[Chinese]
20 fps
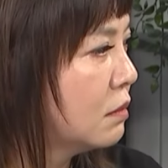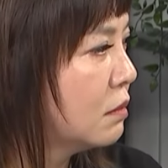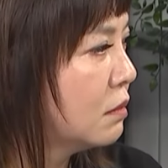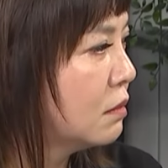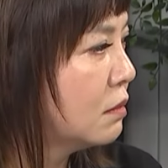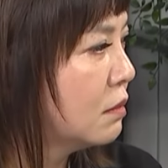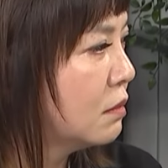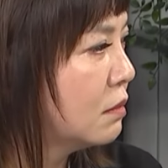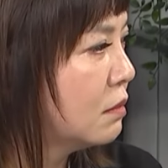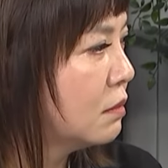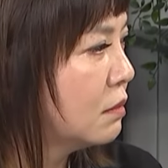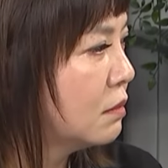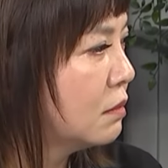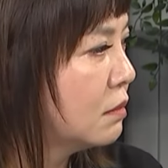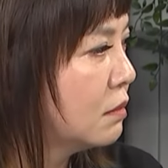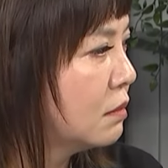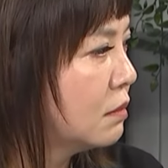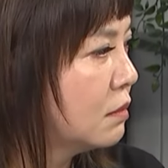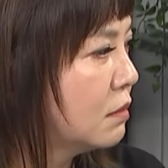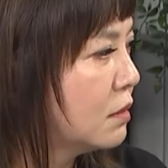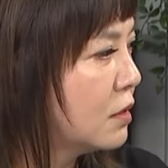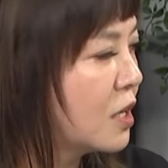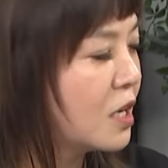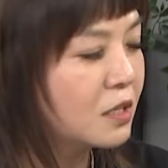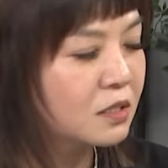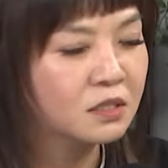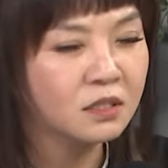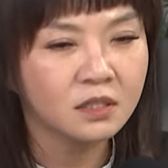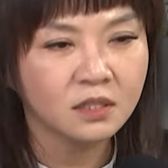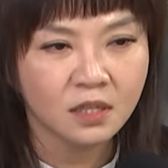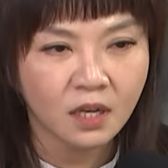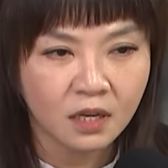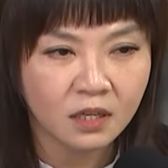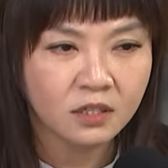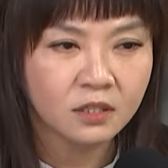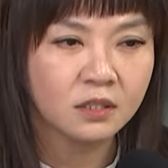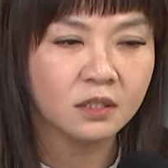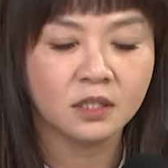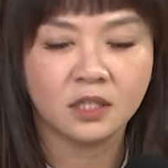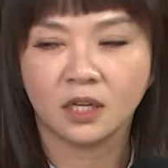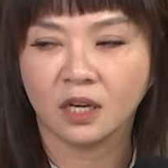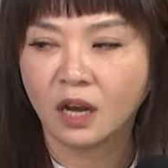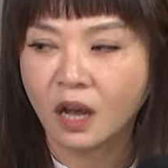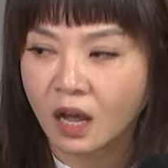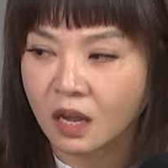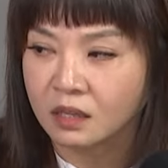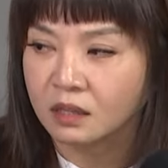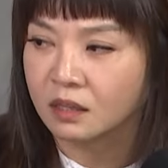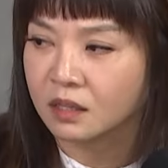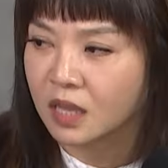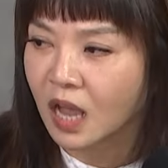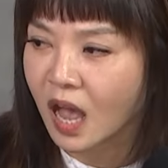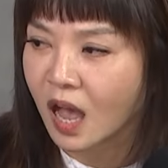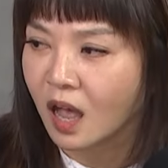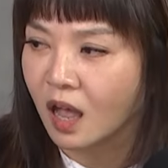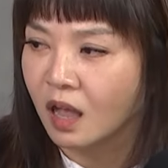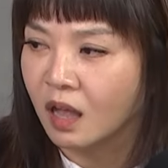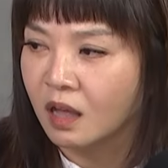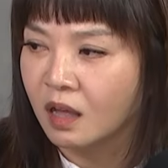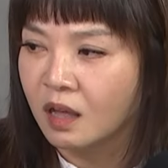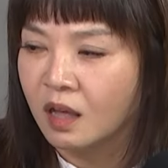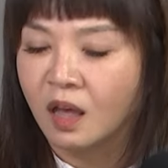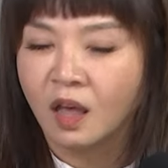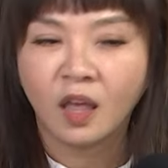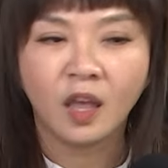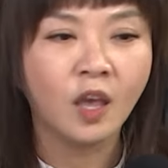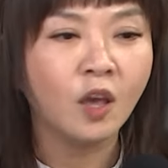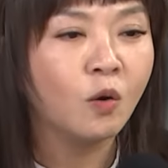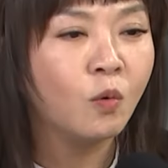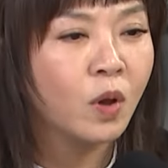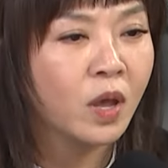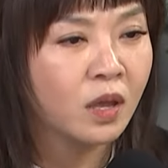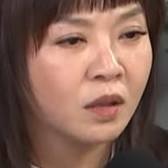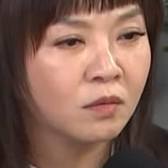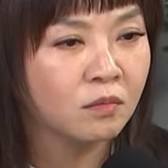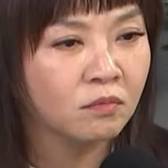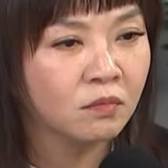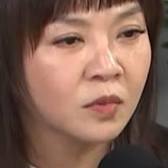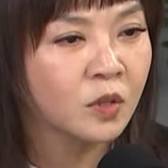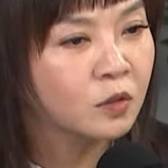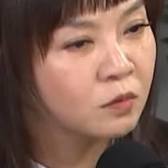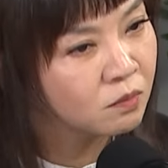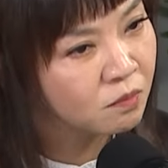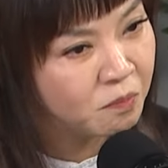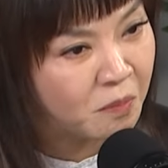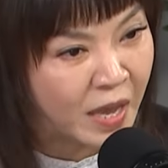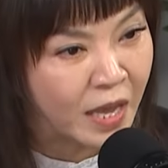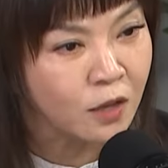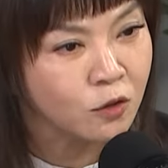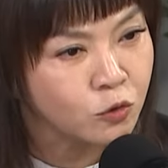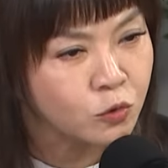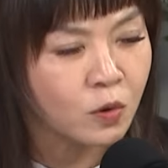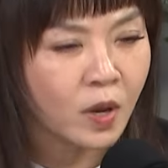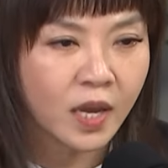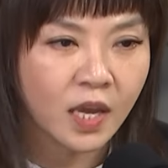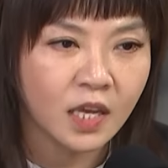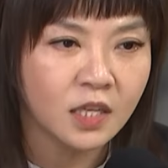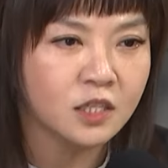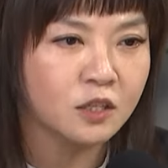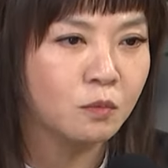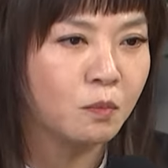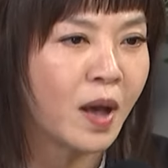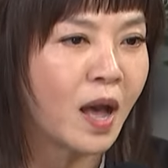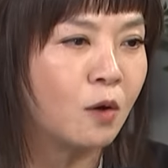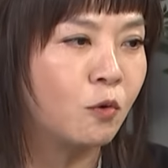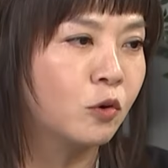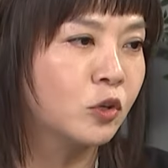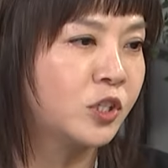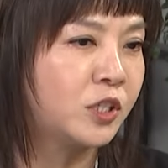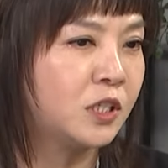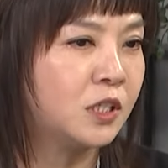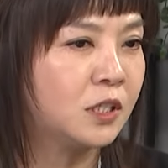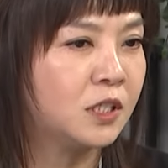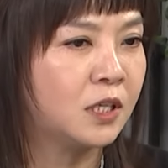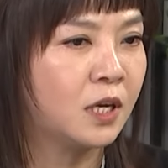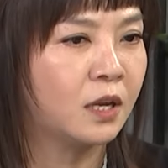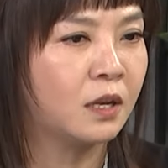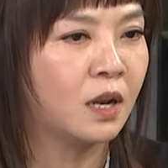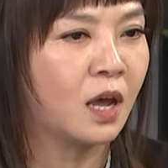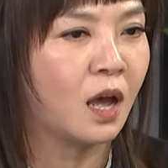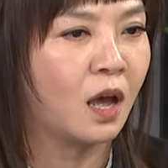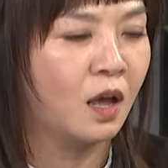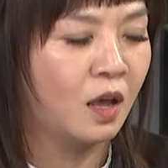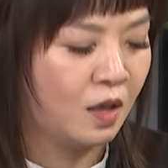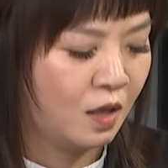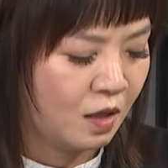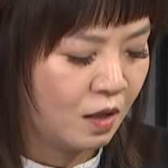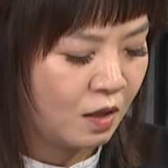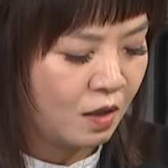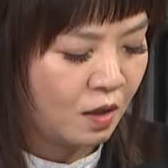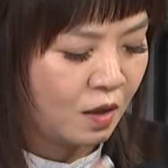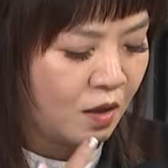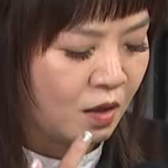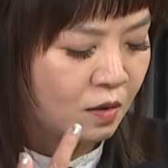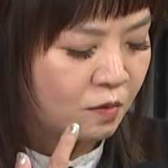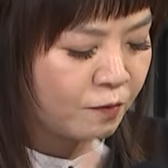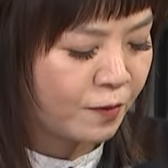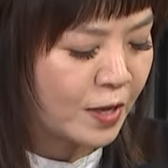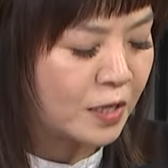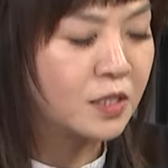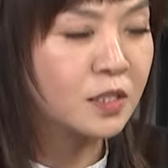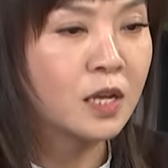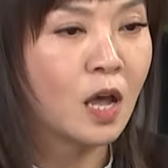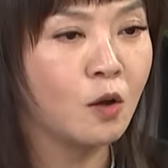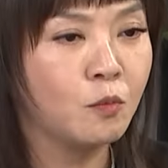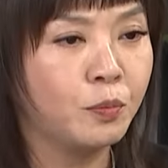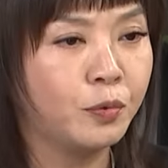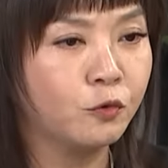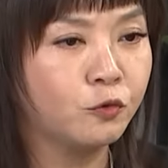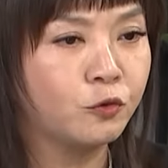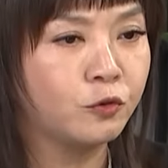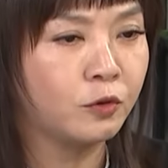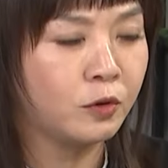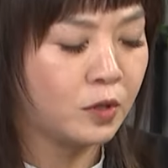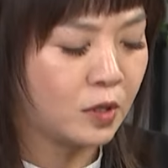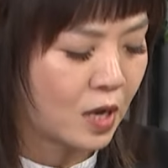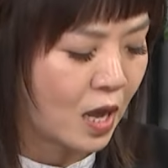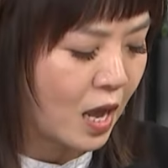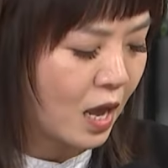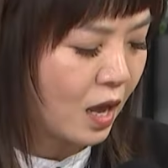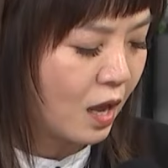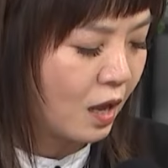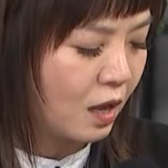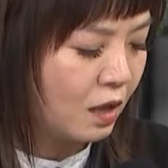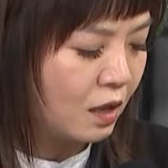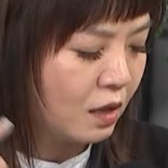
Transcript: 嗯。可是这个事情很大，因为名嘴一直骂我洗钱呐，分赃不均呐，